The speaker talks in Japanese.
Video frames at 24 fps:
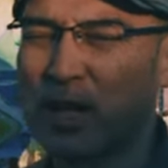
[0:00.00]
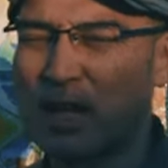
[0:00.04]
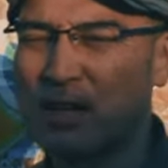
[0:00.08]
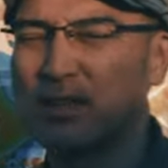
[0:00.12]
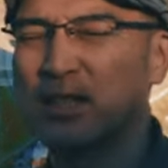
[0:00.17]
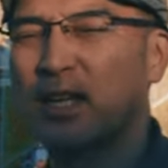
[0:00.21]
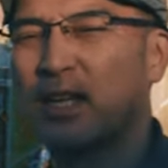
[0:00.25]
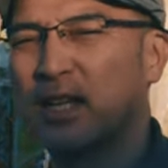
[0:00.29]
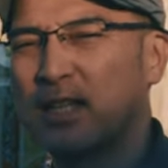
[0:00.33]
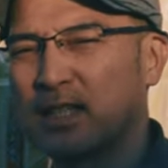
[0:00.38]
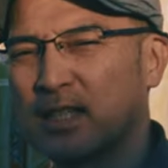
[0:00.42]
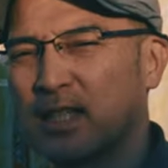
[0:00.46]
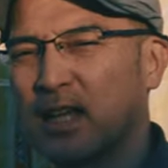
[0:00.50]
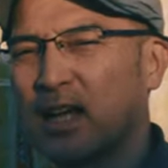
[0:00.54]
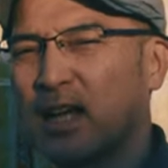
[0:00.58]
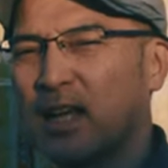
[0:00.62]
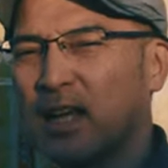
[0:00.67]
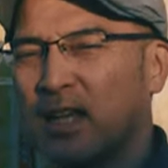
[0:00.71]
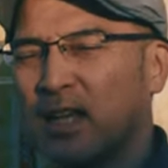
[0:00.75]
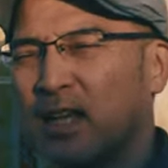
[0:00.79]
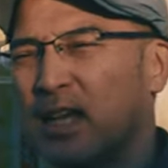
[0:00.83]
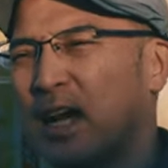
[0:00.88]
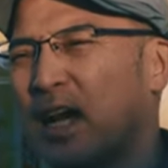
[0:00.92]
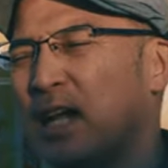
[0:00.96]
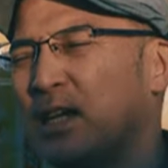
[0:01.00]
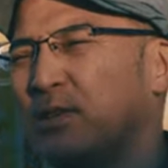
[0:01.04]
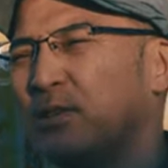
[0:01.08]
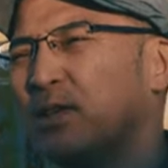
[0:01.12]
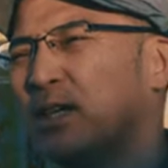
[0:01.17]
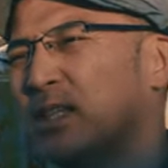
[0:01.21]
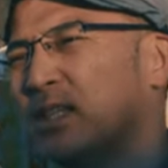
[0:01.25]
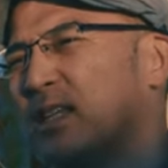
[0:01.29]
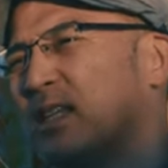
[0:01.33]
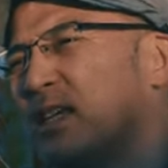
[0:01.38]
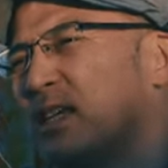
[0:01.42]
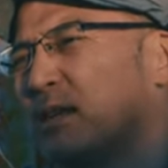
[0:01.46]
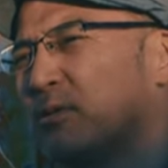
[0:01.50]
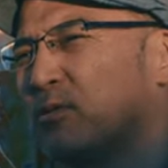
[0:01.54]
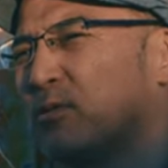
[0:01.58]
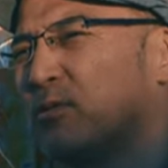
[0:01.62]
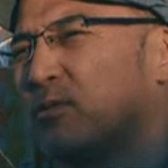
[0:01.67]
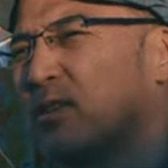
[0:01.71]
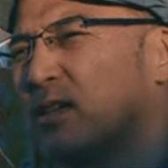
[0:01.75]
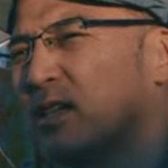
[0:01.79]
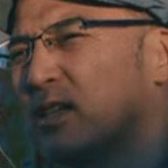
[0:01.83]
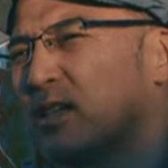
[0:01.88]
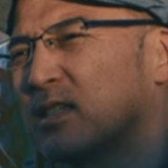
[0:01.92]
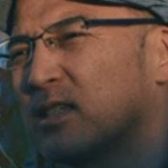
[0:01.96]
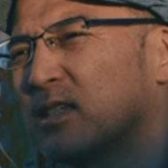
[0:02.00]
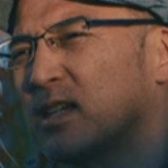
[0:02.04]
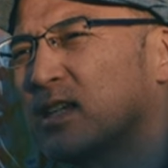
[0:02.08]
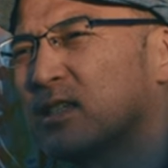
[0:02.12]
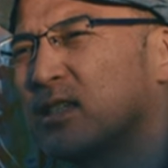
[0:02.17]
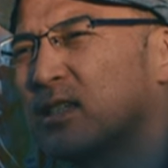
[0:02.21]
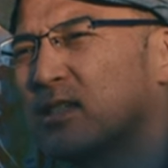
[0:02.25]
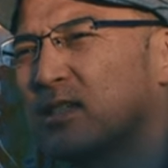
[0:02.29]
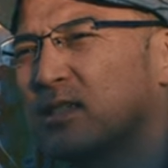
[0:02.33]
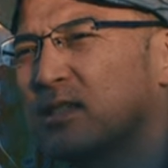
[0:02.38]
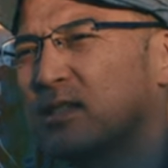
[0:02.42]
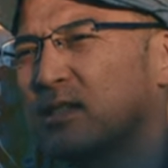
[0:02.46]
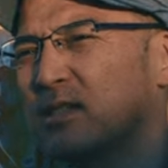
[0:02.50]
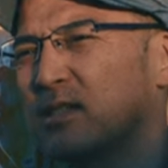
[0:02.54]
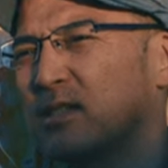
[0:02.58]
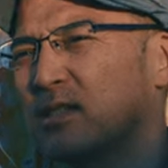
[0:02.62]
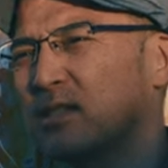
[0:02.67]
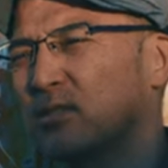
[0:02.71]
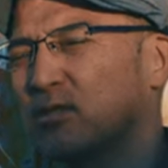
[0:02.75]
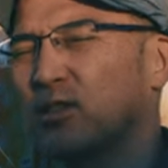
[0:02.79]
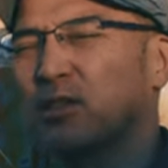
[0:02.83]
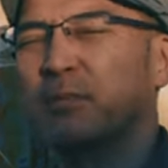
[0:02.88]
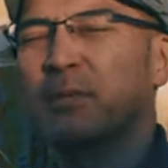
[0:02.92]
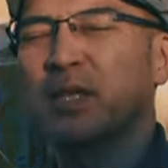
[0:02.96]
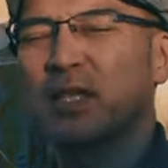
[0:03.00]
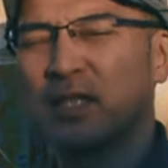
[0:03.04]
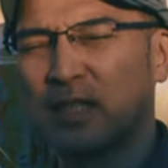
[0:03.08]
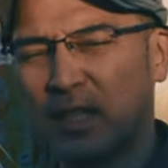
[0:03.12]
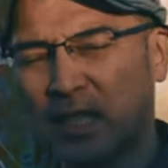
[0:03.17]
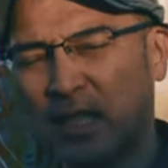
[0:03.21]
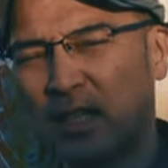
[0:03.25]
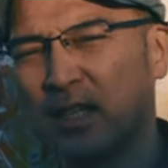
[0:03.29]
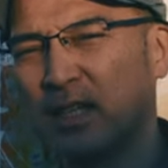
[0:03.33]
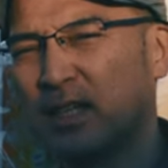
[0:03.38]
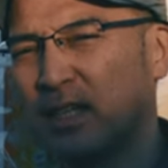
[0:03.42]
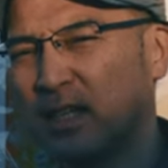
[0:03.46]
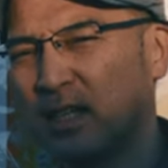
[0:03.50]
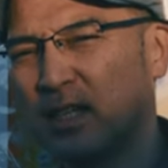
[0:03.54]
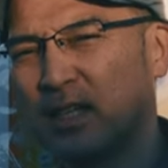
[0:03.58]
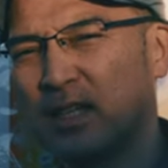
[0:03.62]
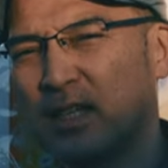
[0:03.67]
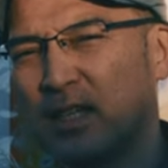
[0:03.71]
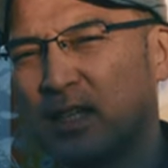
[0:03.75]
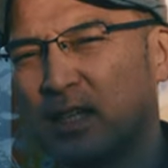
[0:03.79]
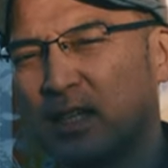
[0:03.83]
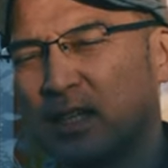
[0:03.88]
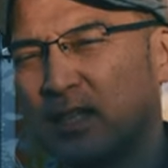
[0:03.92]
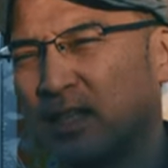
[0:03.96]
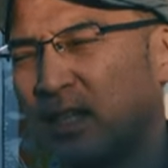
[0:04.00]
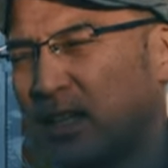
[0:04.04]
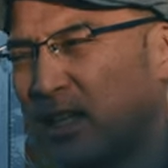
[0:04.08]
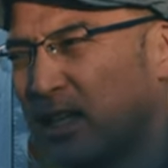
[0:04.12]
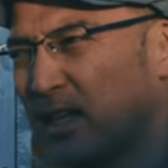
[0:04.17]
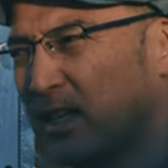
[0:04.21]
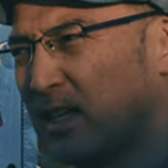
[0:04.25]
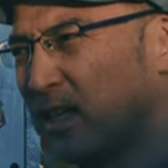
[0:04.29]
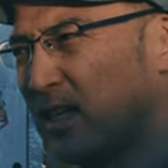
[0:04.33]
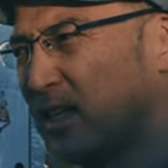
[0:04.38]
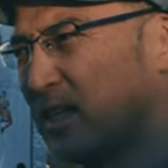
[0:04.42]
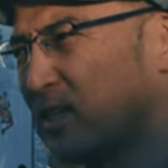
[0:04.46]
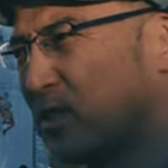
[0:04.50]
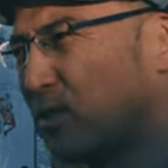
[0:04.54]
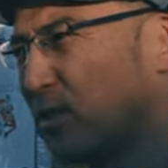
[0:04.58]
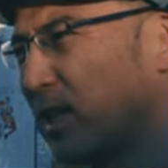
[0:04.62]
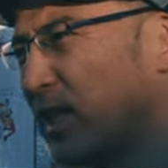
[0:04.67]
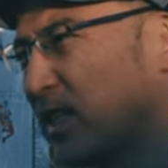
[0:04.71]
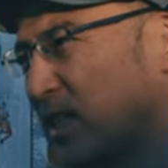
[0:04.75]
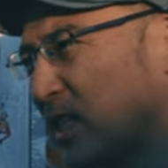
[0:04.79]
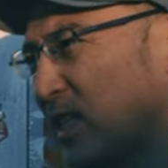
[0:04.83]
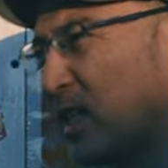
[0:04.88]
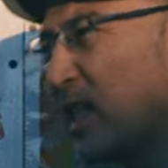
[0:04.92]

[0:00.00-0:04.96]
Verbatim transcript: があるじゃないですかああいうのはね僕はすかさず撮りますねでそれ自